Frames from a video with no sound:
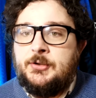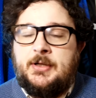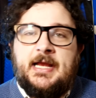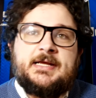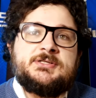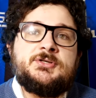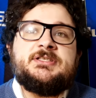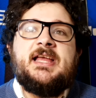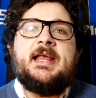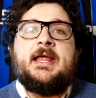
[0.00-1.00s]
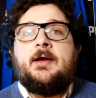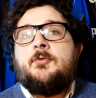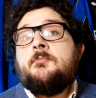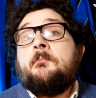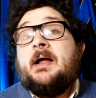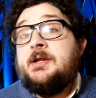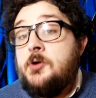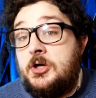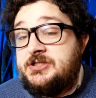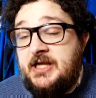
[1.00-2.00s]
non è che sostiene, un
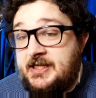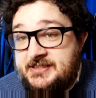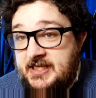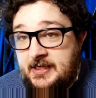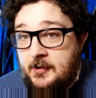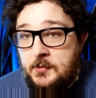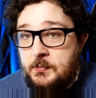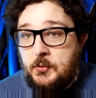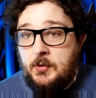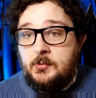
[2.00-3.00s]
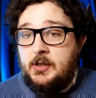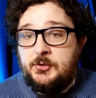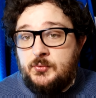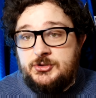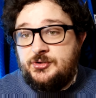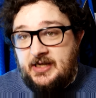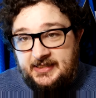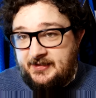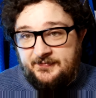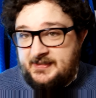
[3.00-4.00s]
Malinowski che cerca comunque quelle due
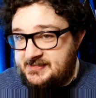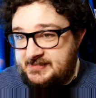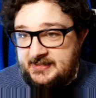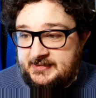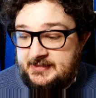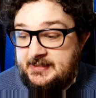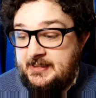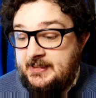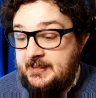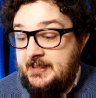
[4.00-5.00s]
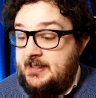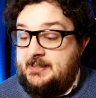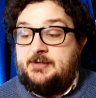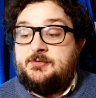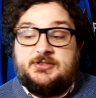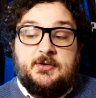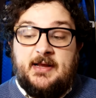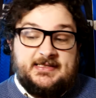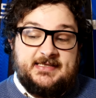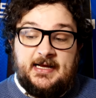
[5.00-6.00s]
giocate fisse e di
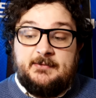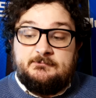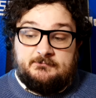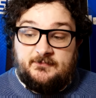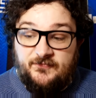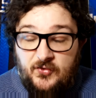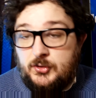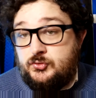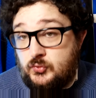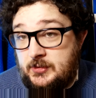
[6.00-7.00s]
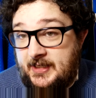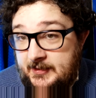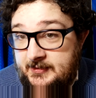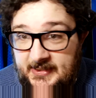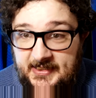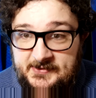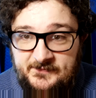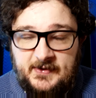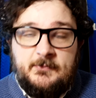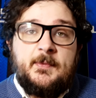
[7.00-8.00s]
conseguenza fortuna che
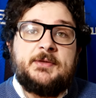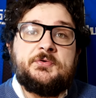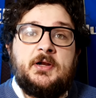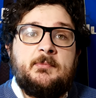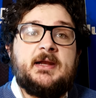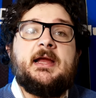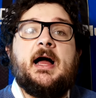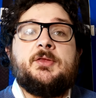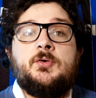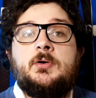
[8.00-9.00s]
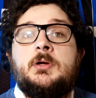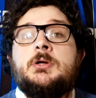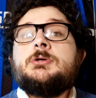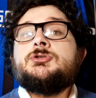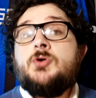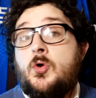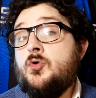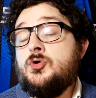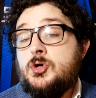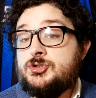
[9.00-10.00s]
arriva al momento del mercato
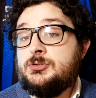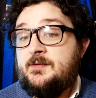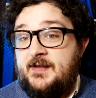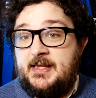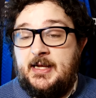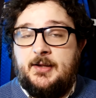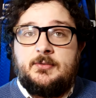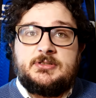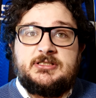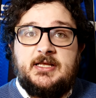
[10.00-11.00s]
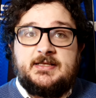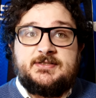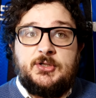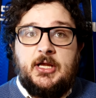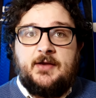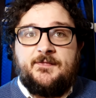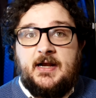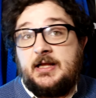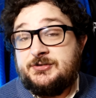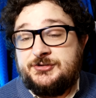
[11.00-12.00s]
sono curioso di vedere le considerazioni che
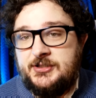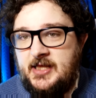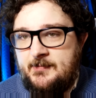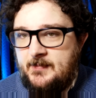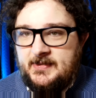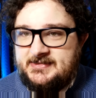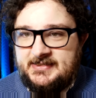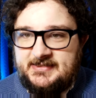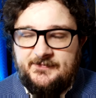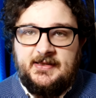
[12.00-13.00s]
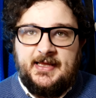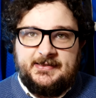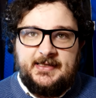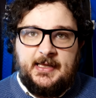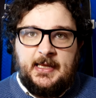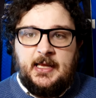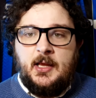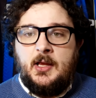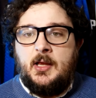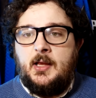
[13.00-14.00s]
farà la società, ma è abbastanza evidente che